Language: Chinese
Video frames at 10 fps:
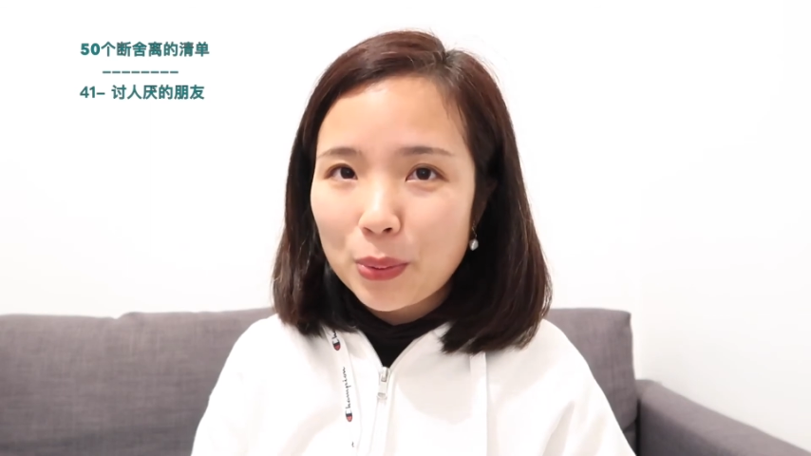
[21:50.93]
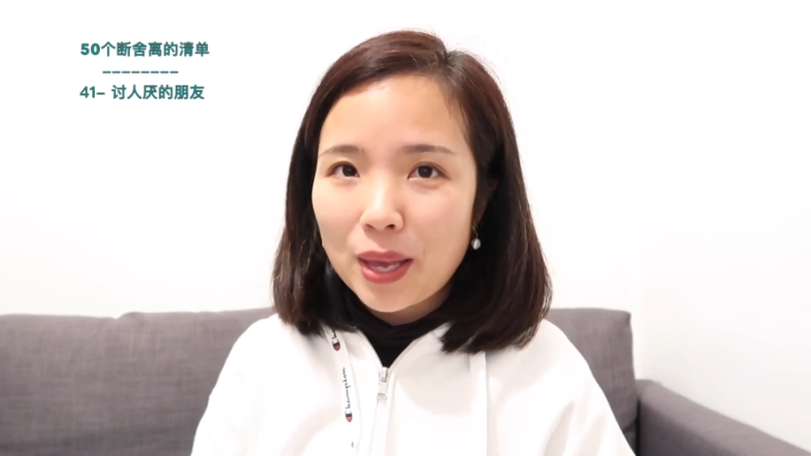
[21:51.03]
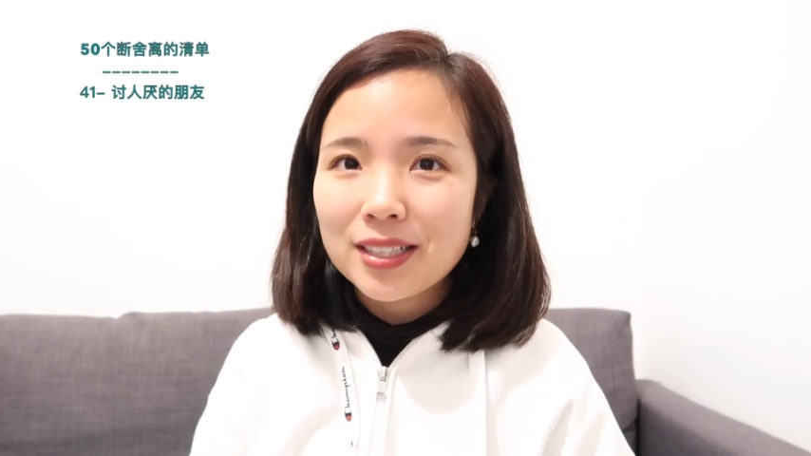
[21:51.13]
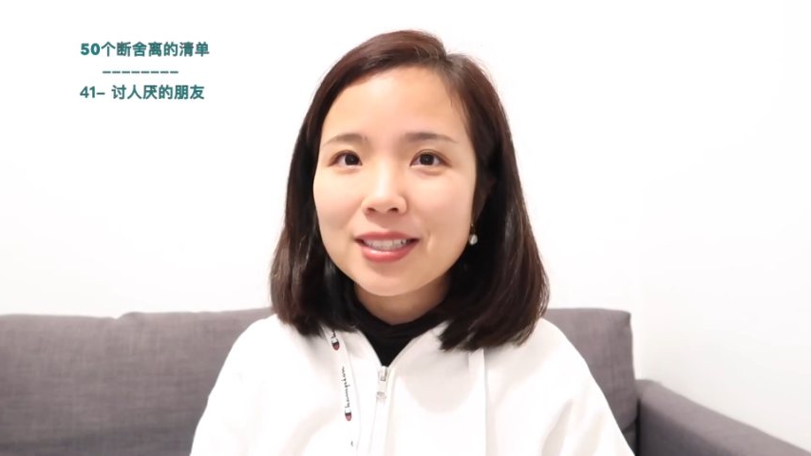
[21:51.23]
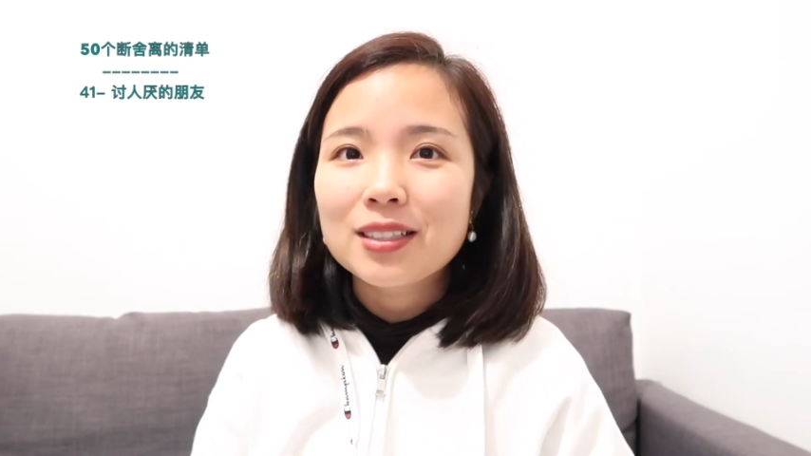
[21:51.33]

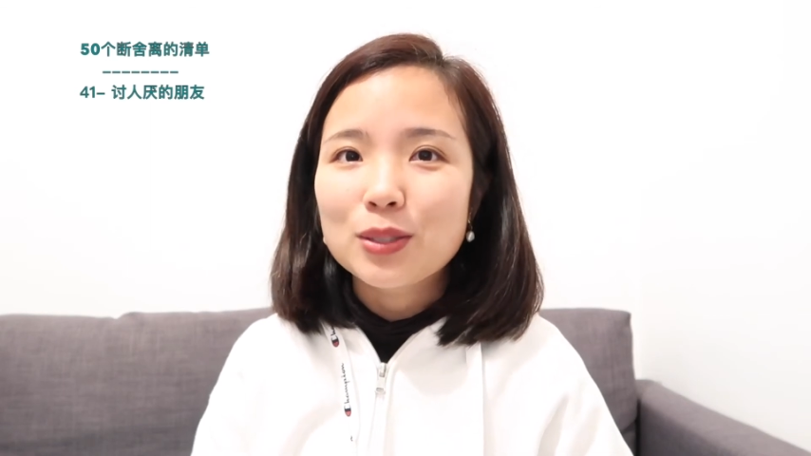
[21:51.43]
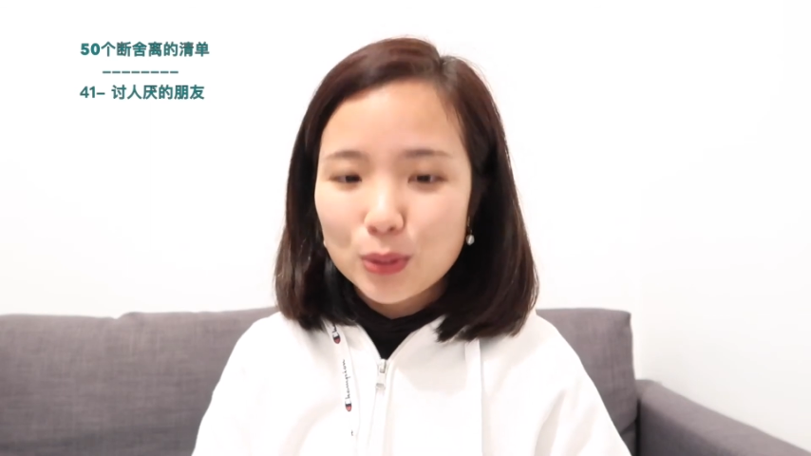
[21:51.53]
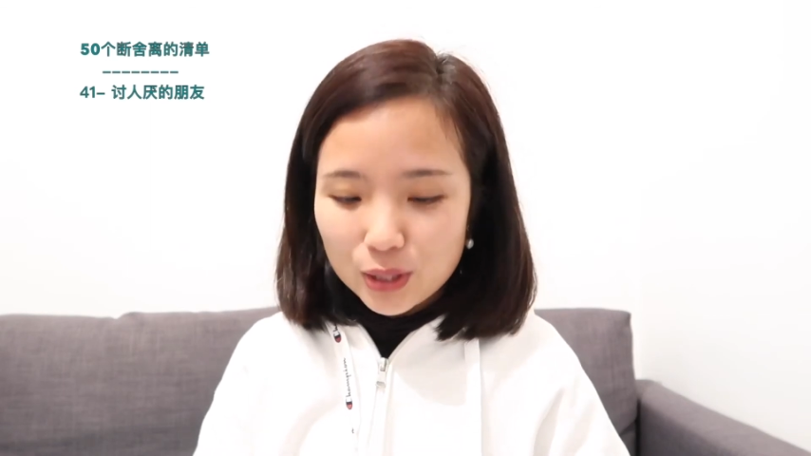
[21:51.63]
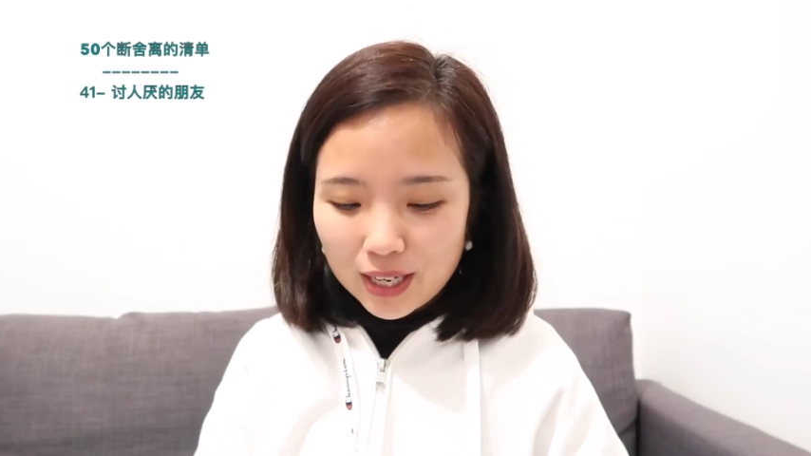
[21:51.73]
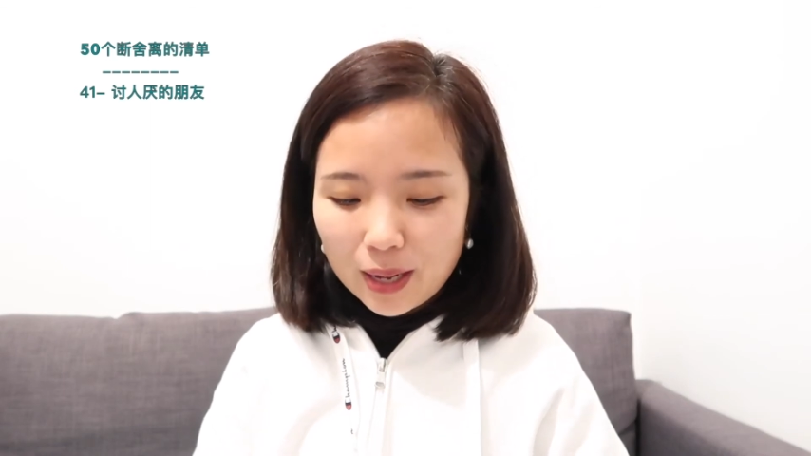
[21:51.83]
缘尽
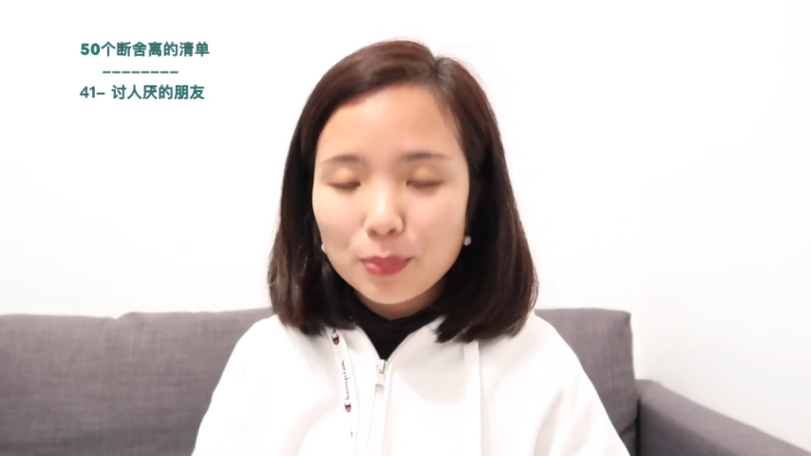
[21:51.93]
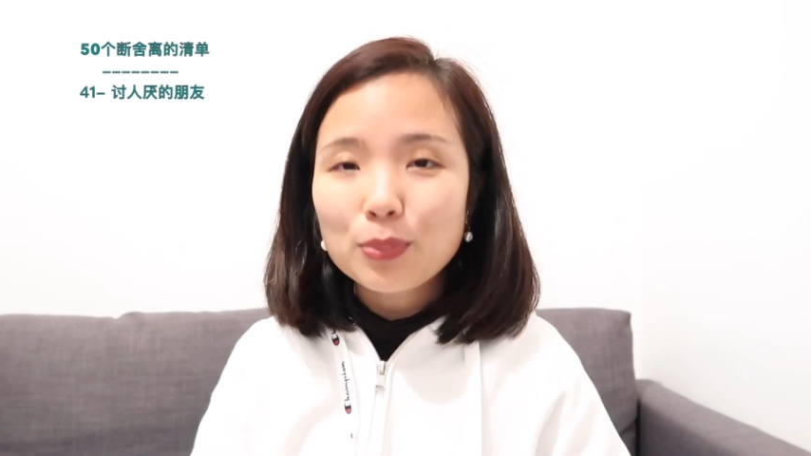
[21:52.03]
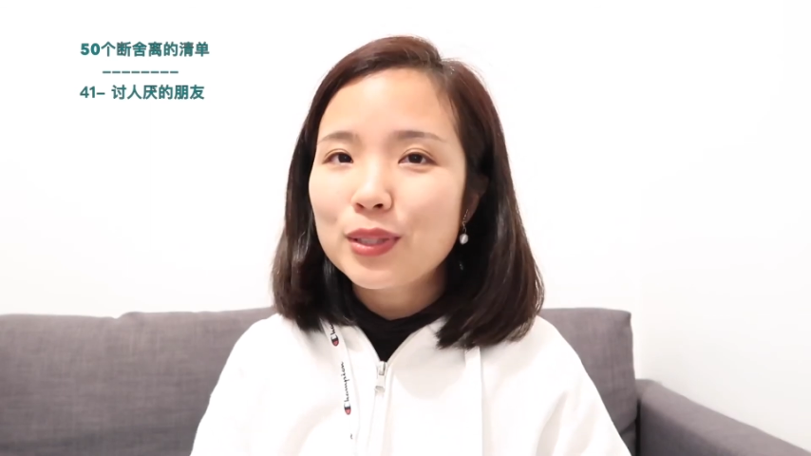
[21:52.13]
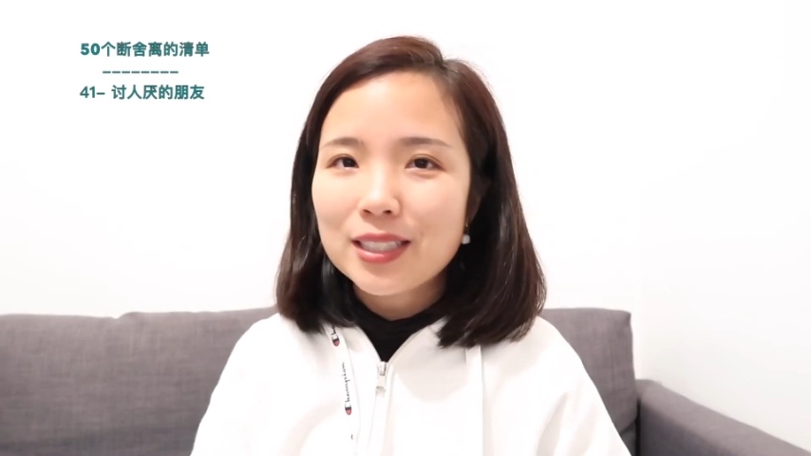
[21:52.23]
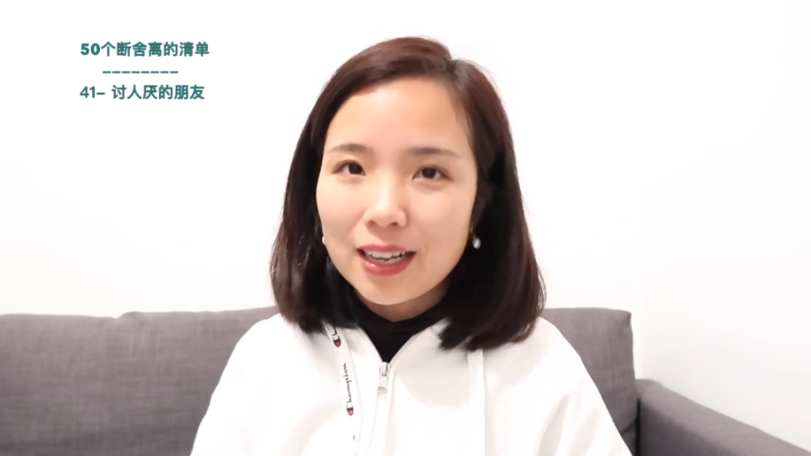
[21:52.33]
就这样，
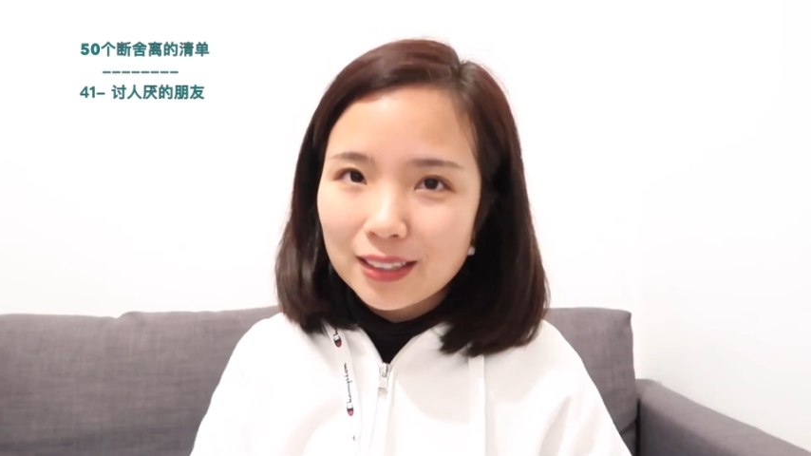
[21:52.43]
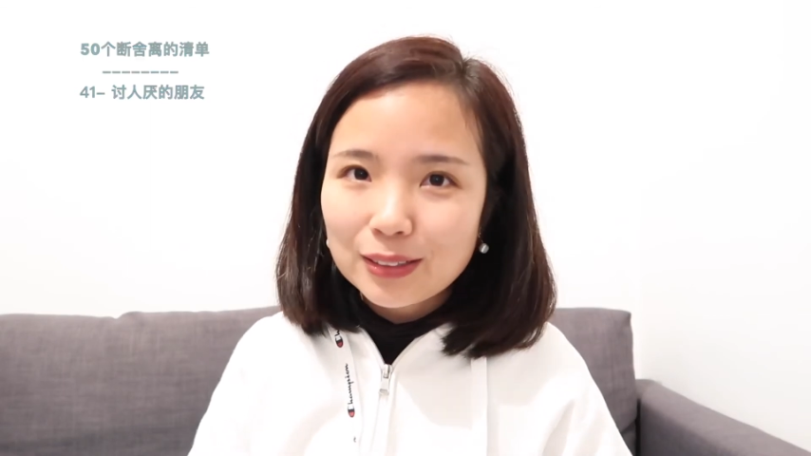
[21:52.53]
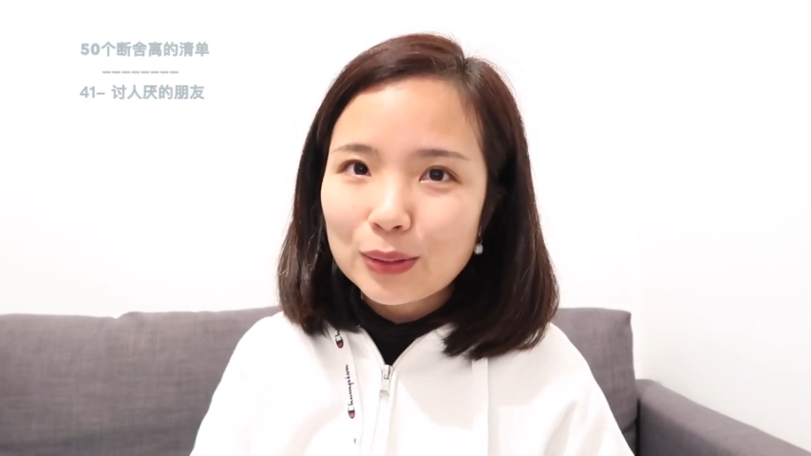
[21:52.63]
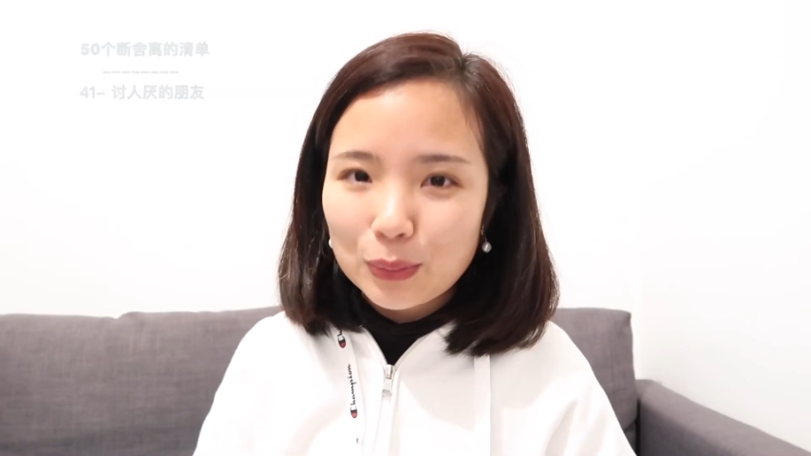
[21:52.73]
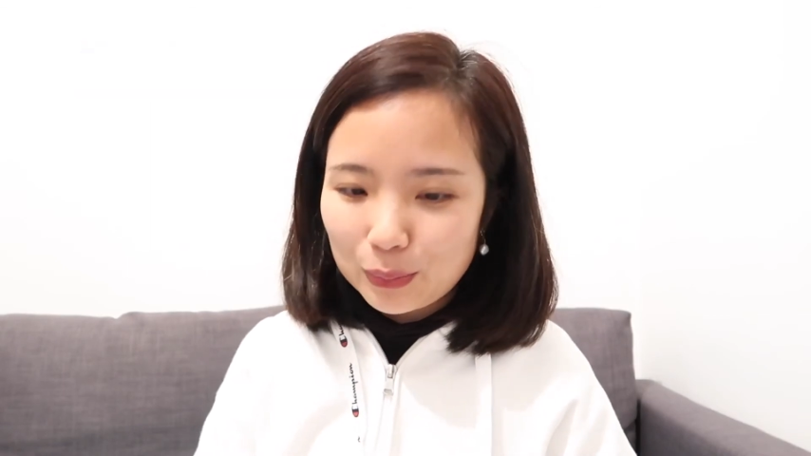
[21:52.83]
不强
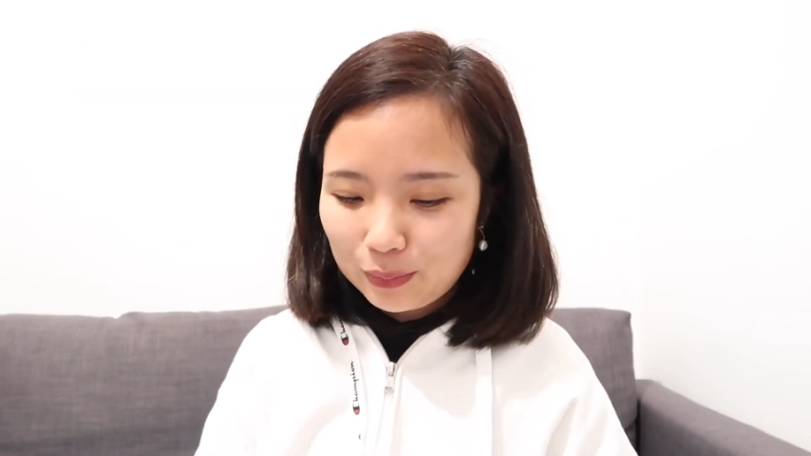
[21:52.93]
求。